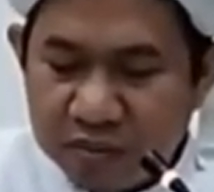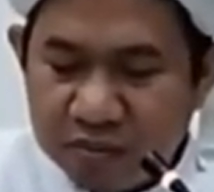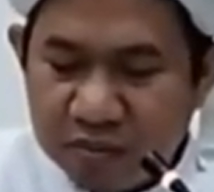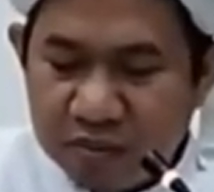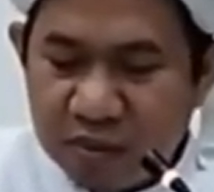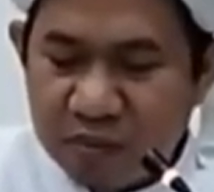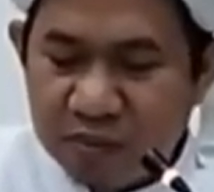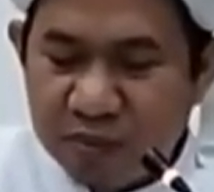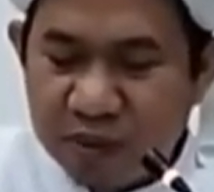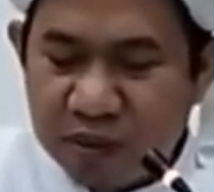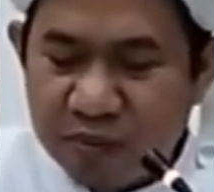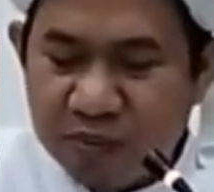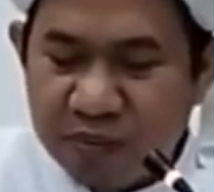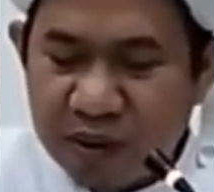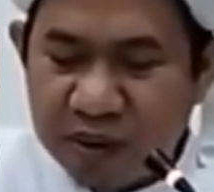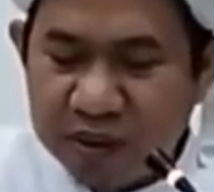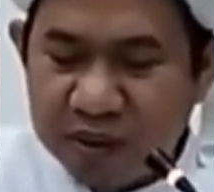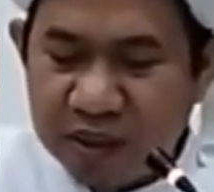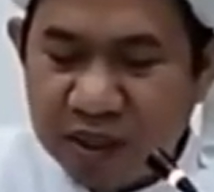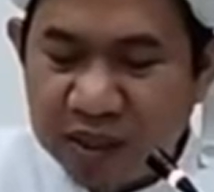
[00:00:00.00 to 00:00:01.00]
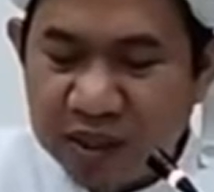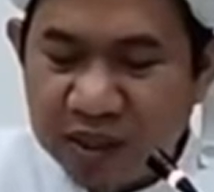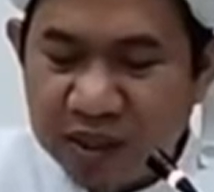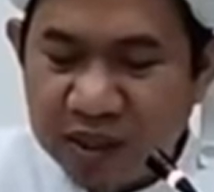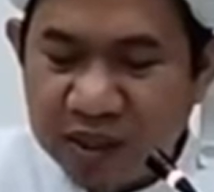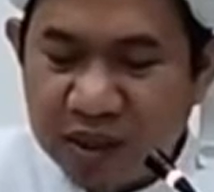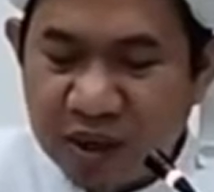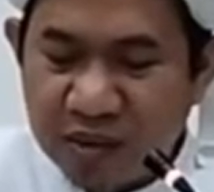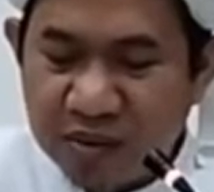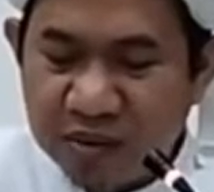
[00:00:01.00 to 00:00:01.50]
memperpanjang
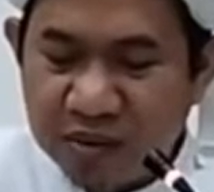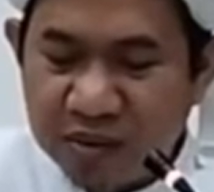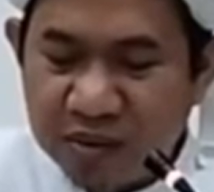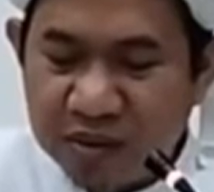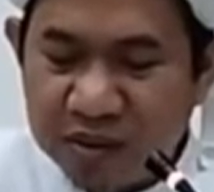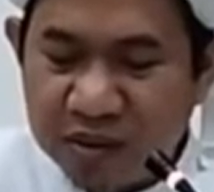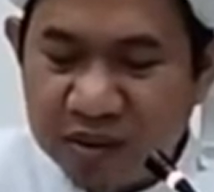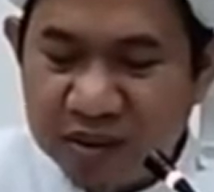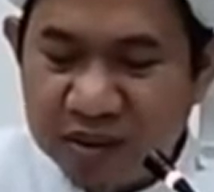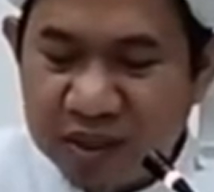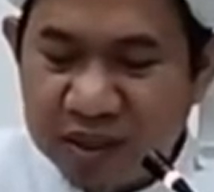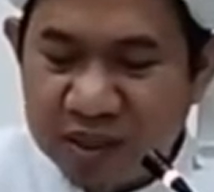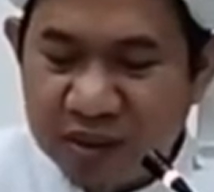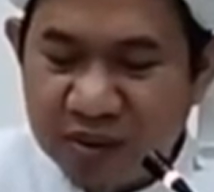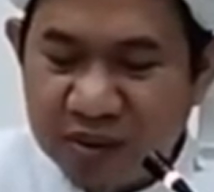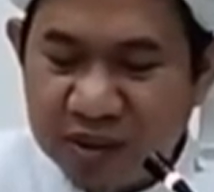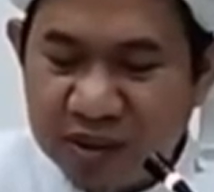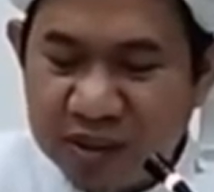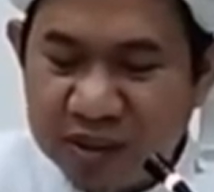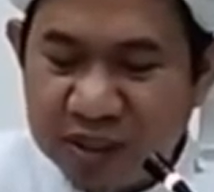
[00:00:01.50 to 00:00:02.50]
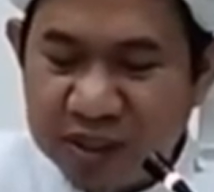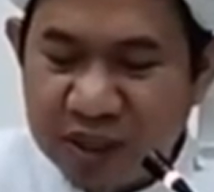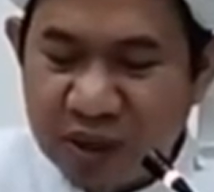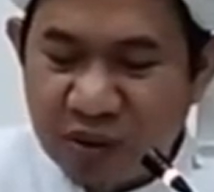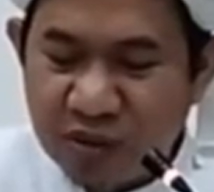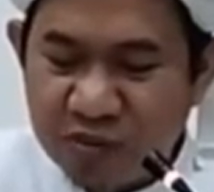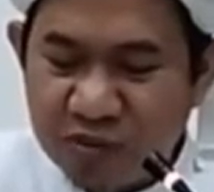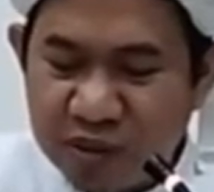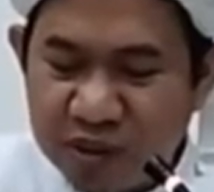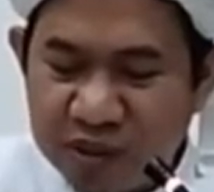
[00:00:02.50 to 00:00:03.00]
engkau atau
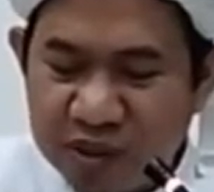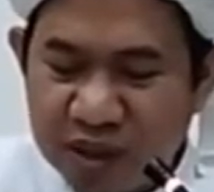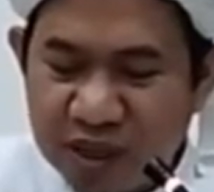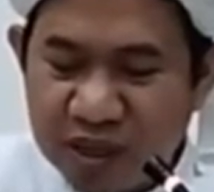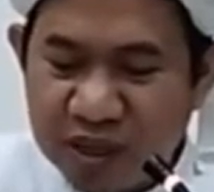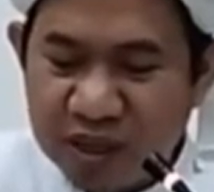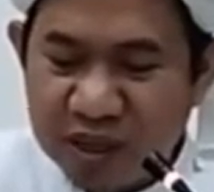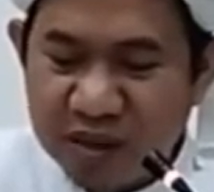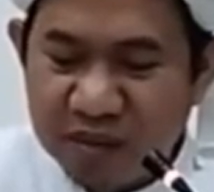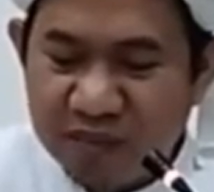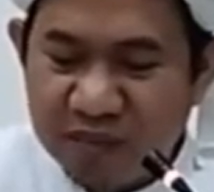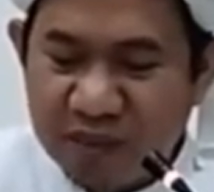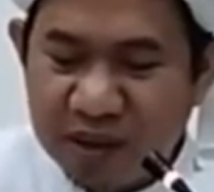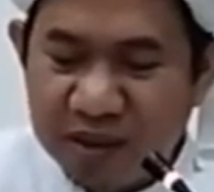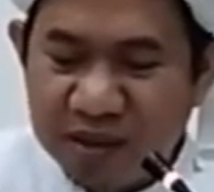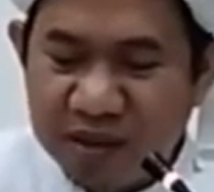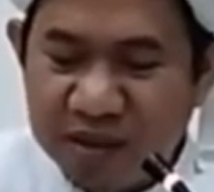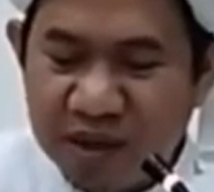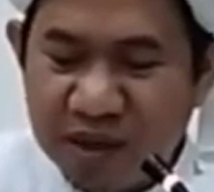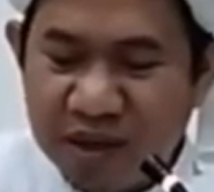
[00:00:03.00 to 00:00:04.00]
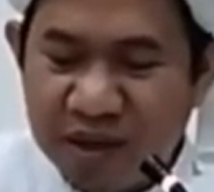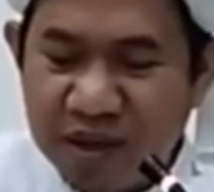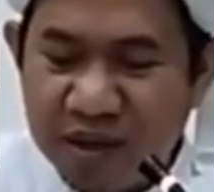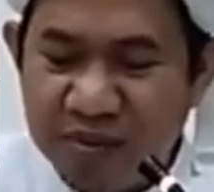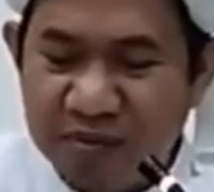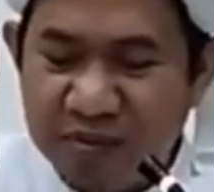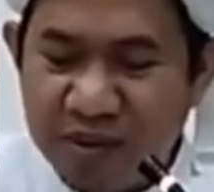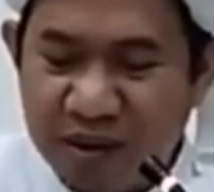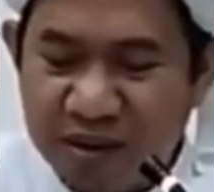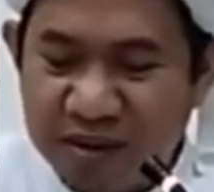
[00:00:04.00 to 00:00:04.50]
engkau bicara panjang
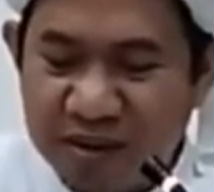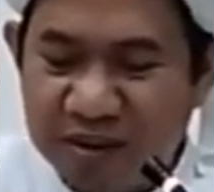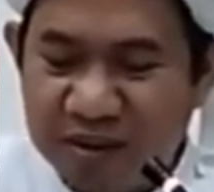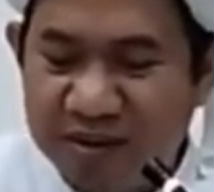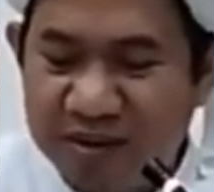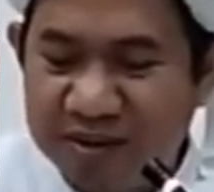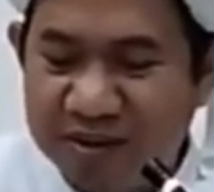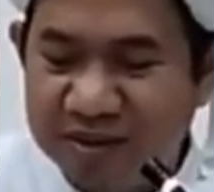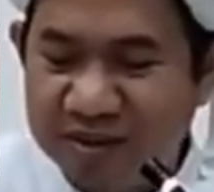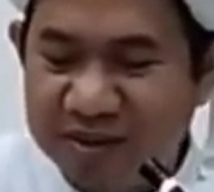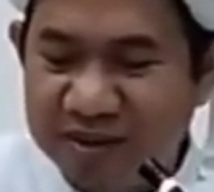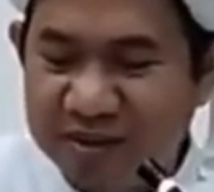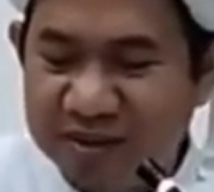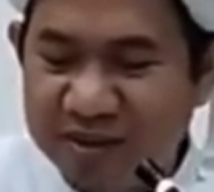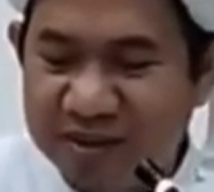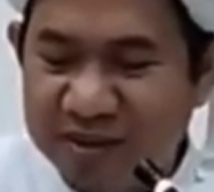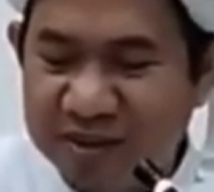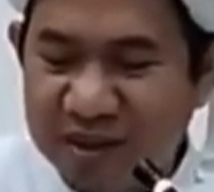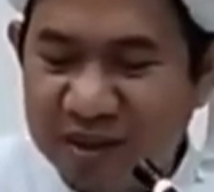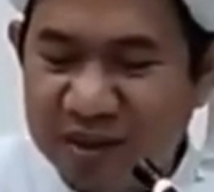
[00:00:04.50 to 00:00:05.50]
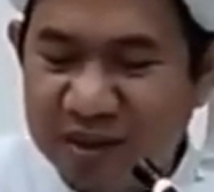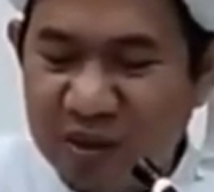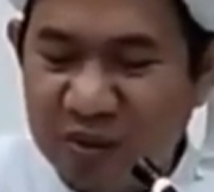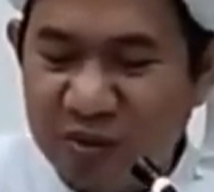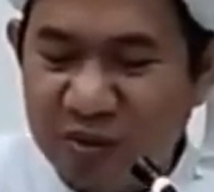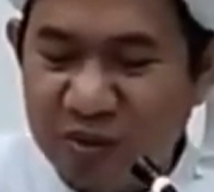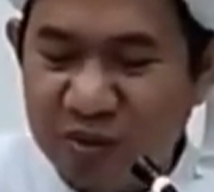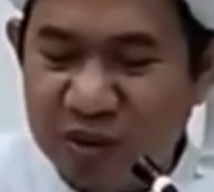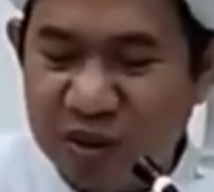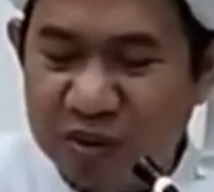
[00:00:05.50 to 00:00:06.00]
lebar
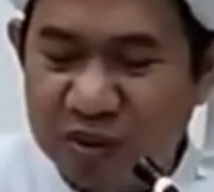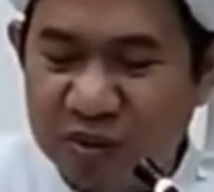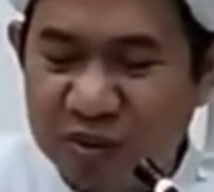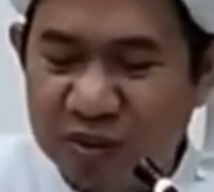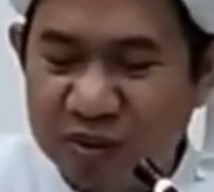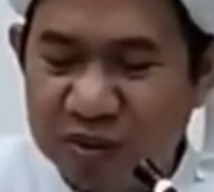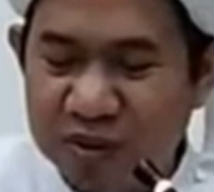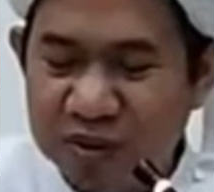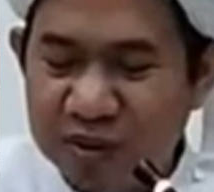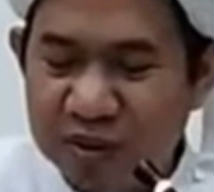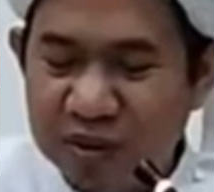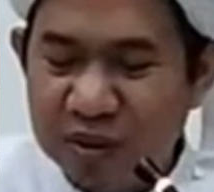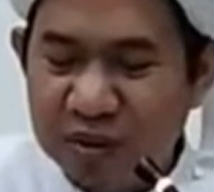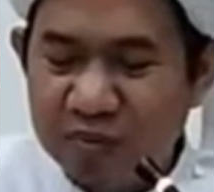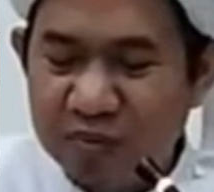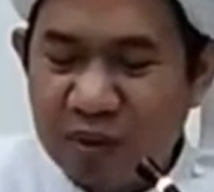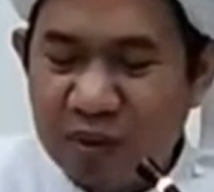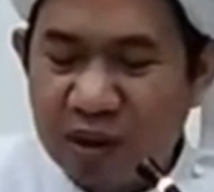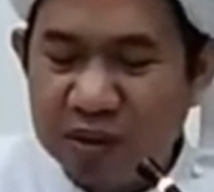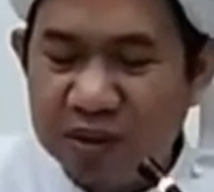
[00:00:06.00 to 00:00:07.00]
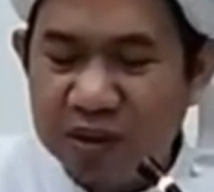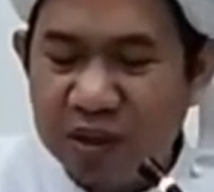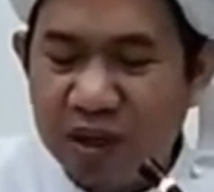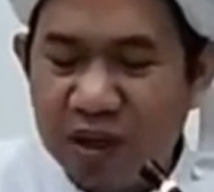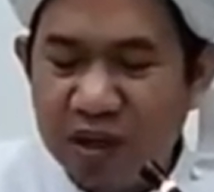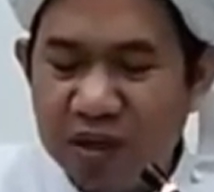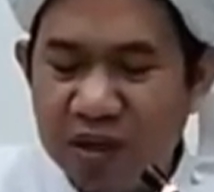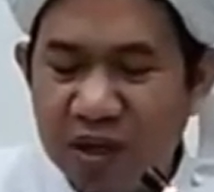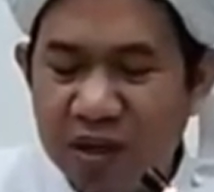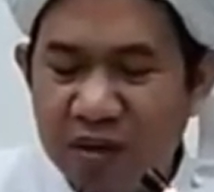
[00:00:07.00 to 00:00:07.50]
tatawuka dong
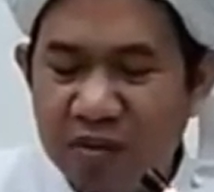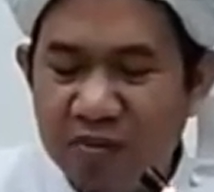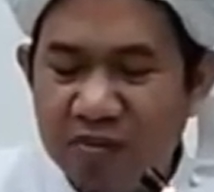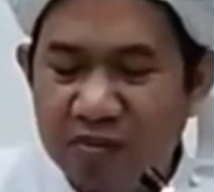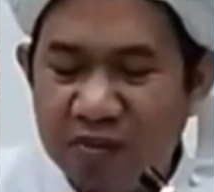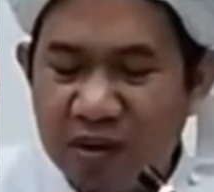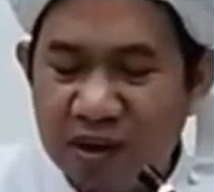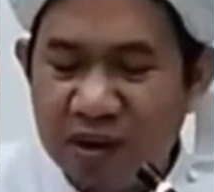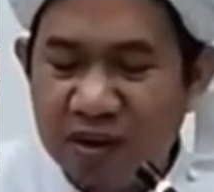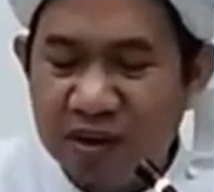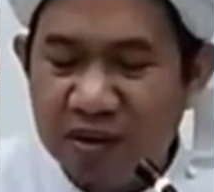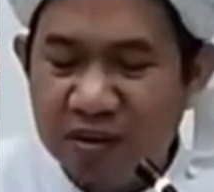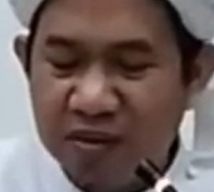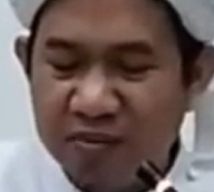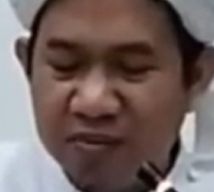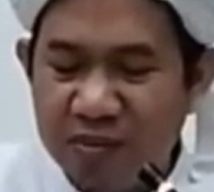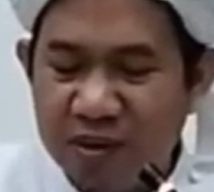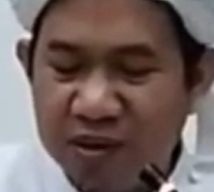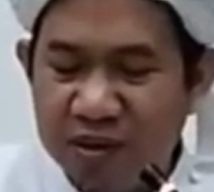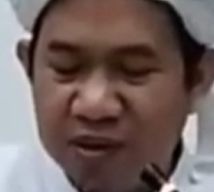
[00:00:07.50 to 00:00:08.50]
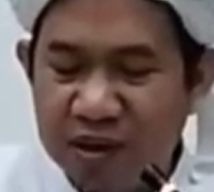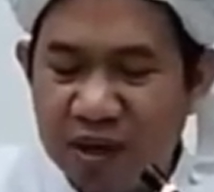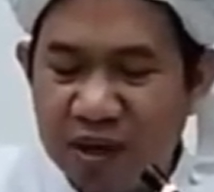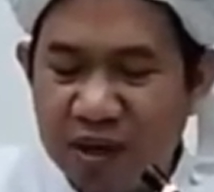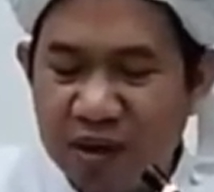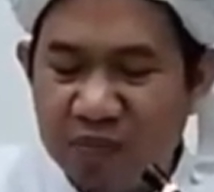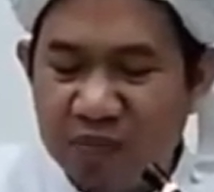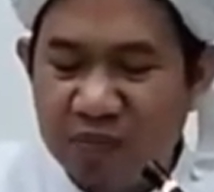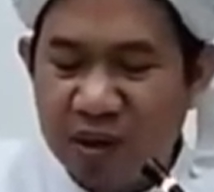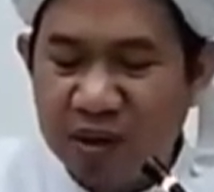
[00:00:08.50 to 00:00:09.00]
panjang lebar
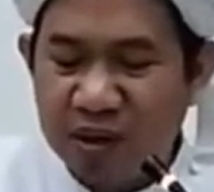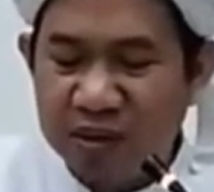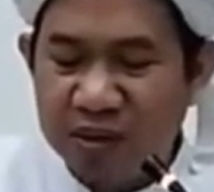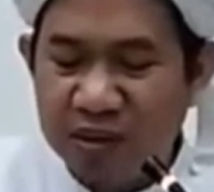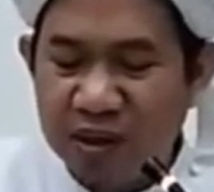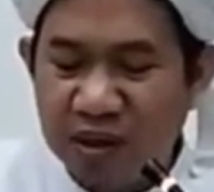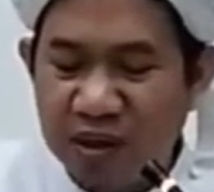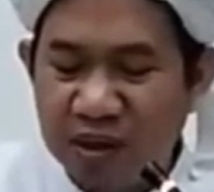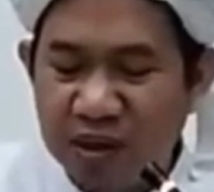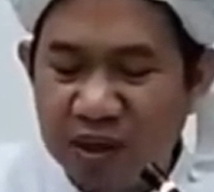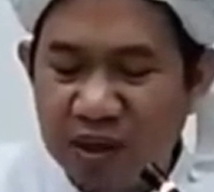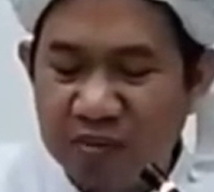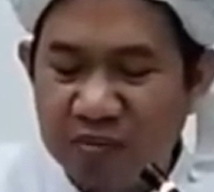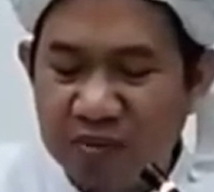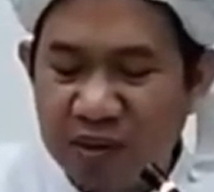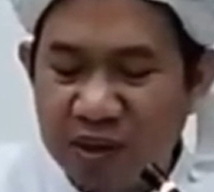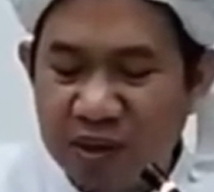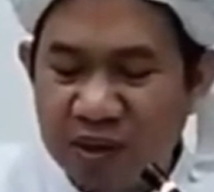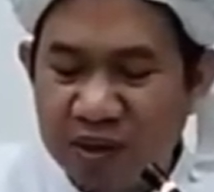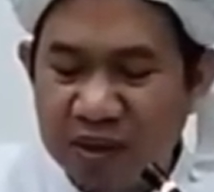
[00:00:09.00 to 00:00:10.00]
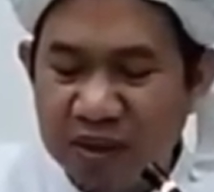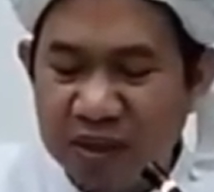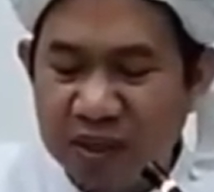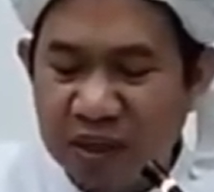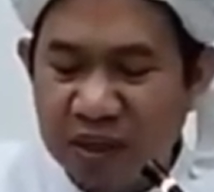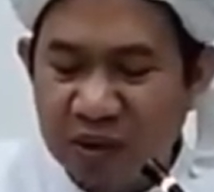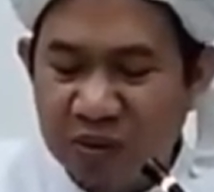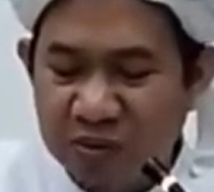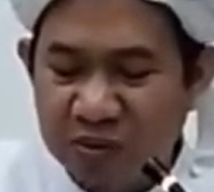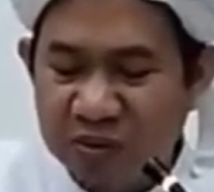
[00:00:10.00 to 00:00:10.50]
bicara panjang lebar
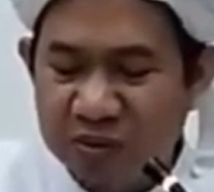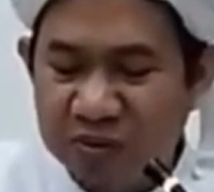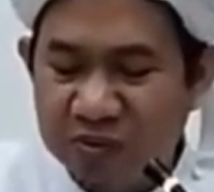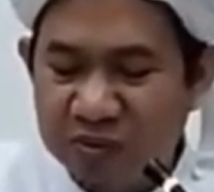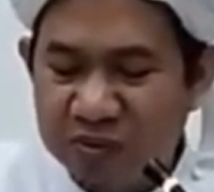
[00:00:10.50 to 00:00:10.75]
engkau